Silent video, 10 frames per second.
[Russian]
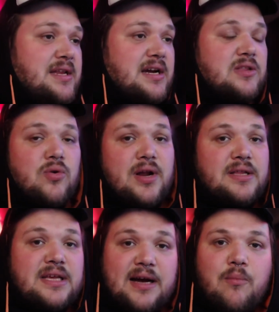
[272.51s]
которая
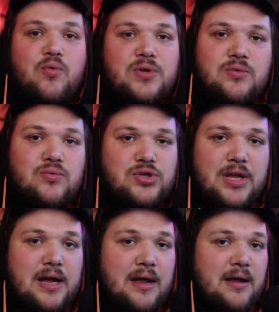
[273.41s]
никому не нужна.